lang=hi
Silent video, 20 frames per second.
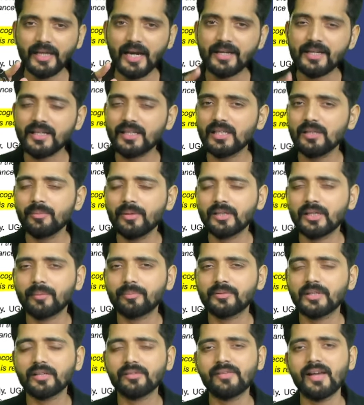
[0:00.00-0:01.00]
कैटेगरी में
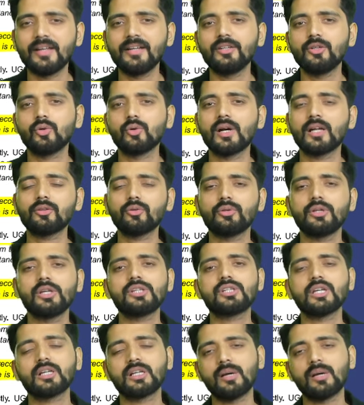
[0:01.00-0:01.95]
कब तक वैलिड होगा तो नीचे